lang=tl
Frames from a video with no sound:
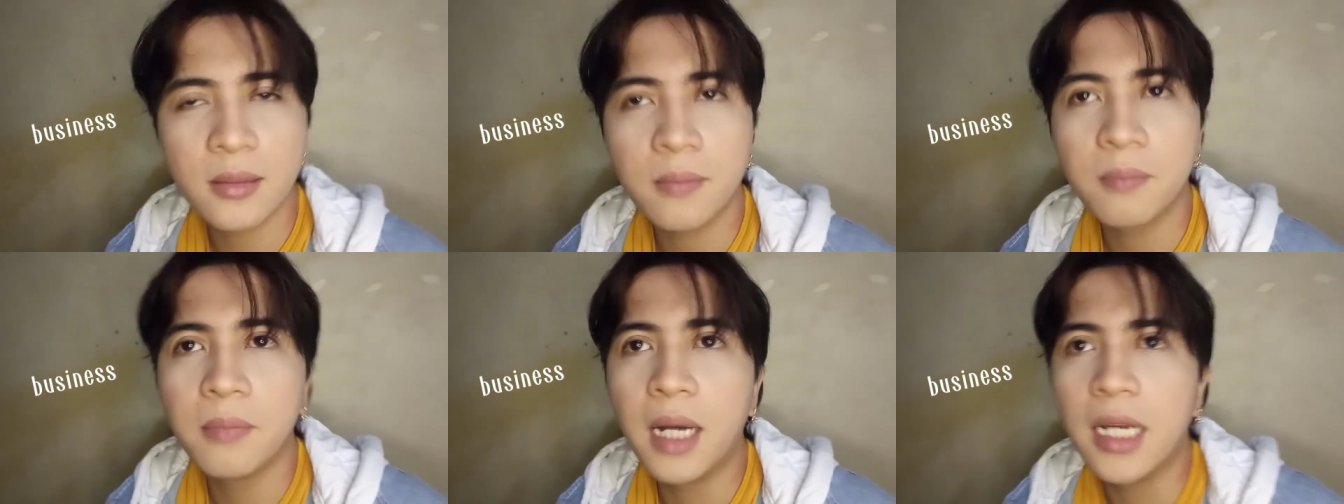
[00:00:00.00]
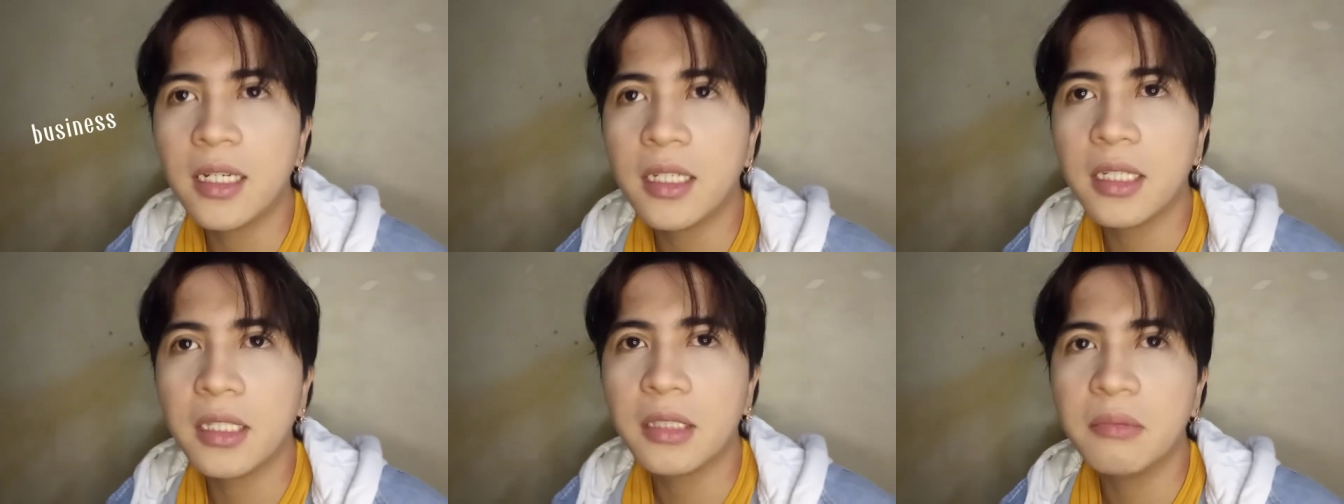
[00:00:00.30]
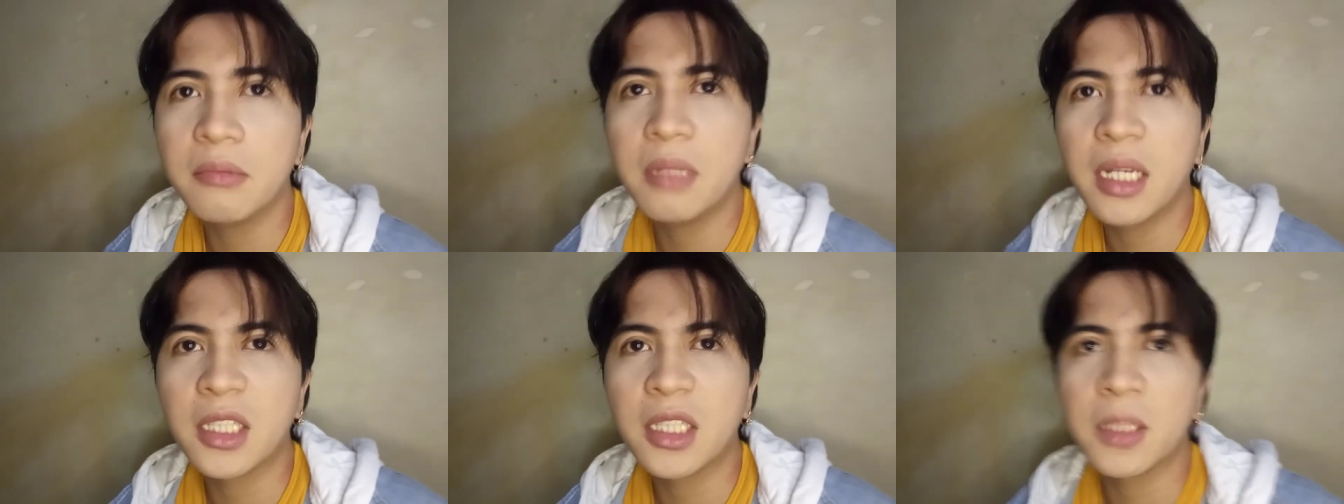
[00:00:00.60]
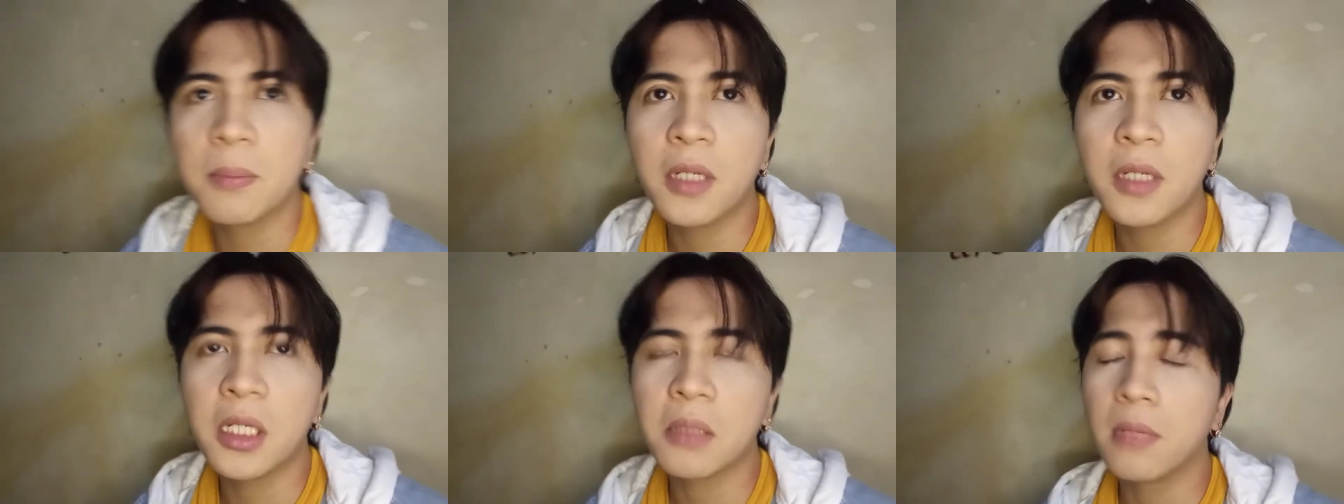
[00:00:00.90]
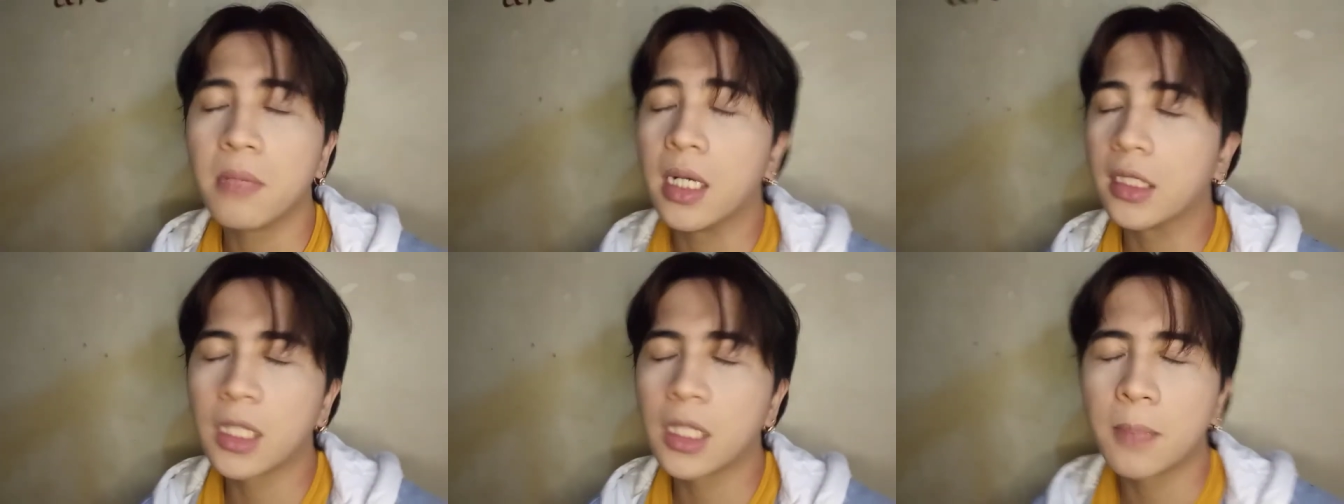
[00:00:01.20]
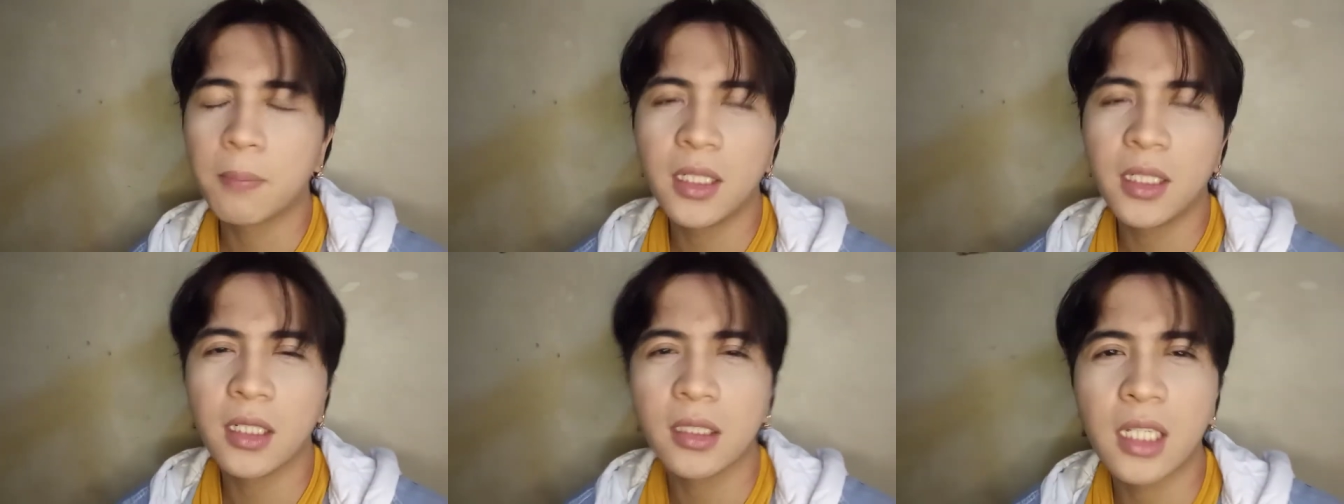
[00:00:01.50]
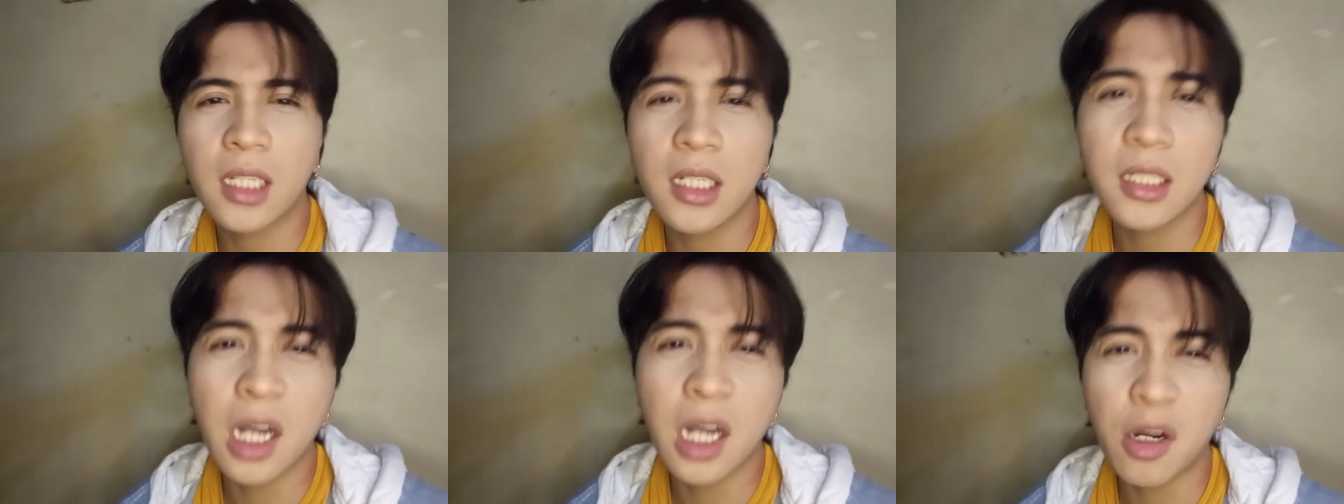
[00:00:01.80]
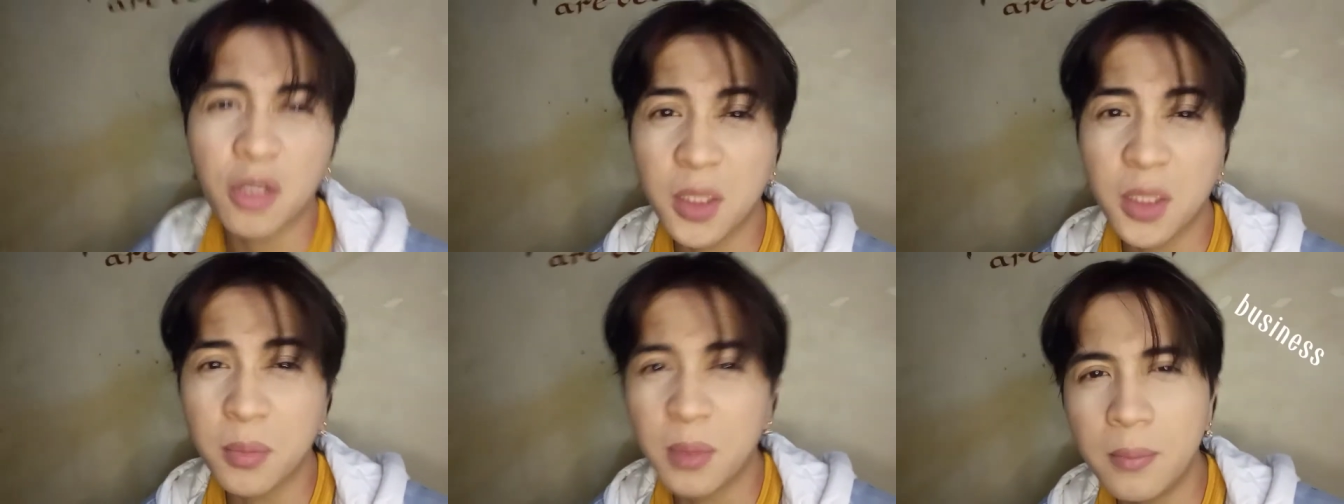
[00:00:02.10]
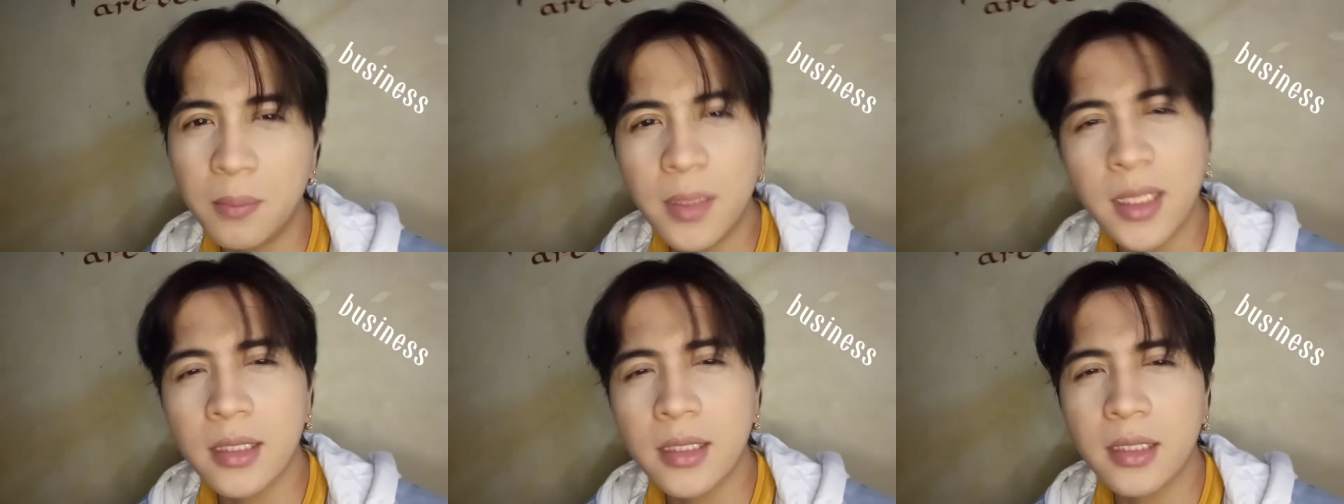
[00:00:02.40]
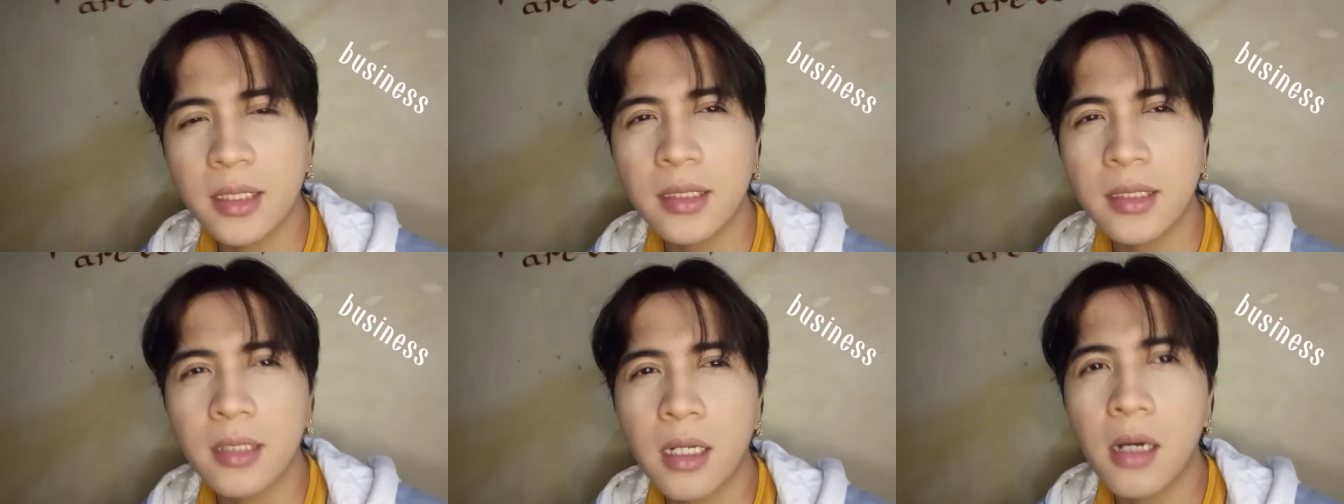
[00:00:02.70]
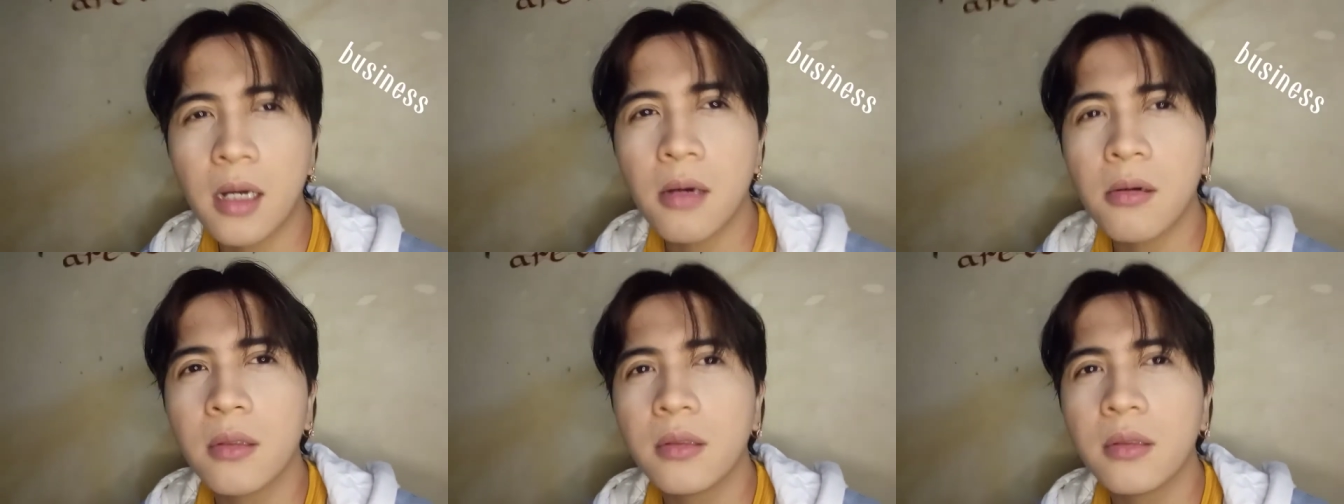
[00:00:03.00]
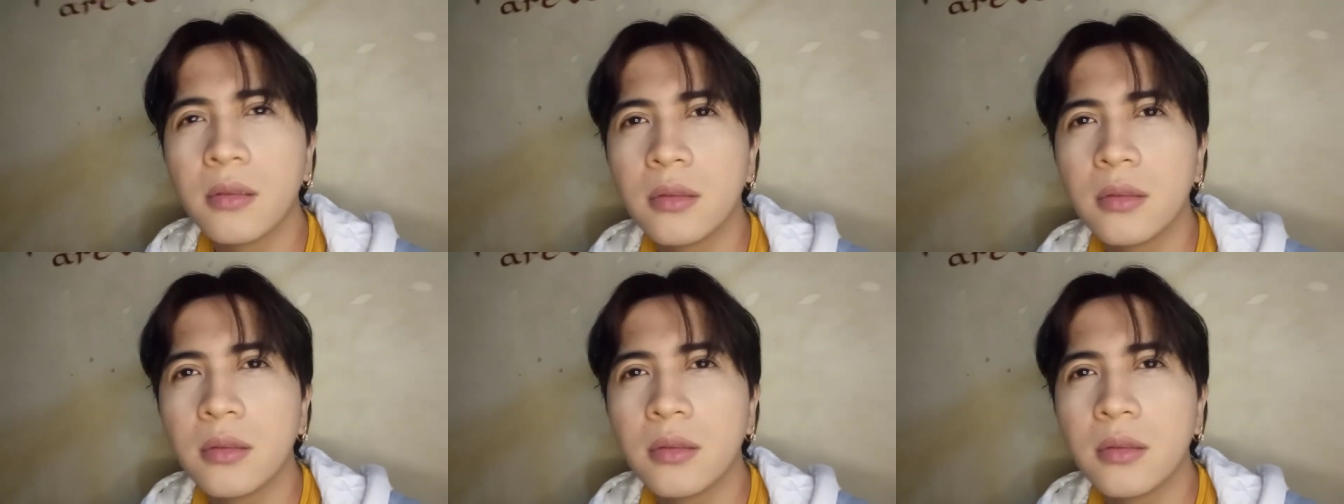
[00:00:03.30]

Bale, dati pa lang bata pa lang talaga ako nagbi-business na ako.